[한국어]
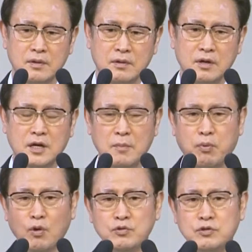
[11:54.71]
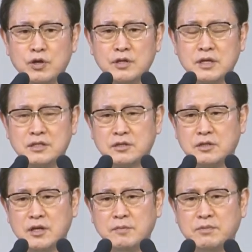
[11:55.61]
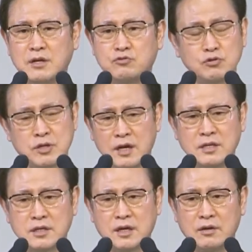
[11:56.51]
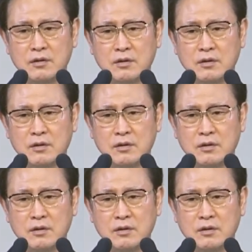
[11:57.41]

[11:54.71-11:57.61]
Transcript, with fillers: 그러니까 본처의 자식들이 입다를 쫓아냈잖아요.